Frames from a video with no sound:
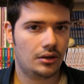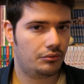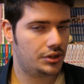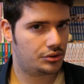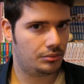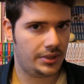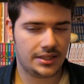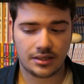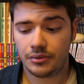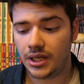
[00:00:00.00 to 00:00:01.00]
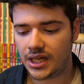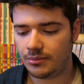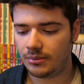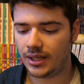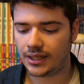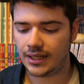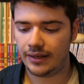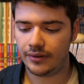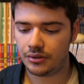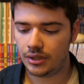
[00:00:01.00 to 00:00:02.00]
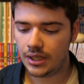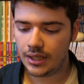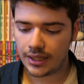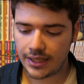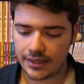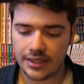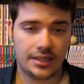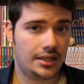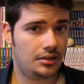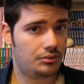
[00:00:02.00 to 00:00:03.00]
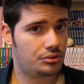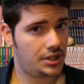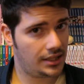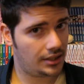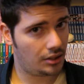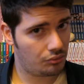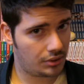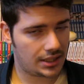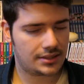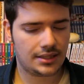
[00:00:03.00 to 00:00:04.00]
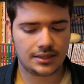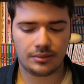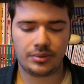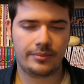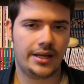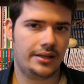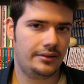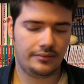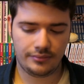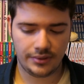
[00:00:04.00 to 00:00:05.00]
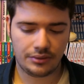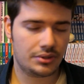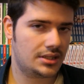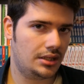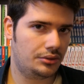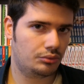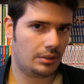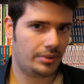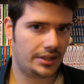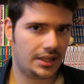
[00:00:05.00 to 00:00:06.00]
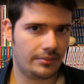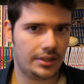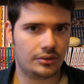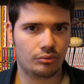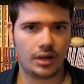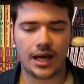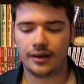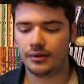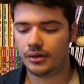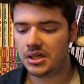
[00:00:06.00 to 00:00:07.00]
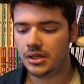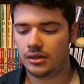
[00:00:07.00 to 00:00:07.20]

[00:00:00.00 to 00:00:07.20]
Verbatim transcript: questo mese quelli che mi mancavano che dire, nonostante la lunga assenza per me di questa lettura praticamente un anno,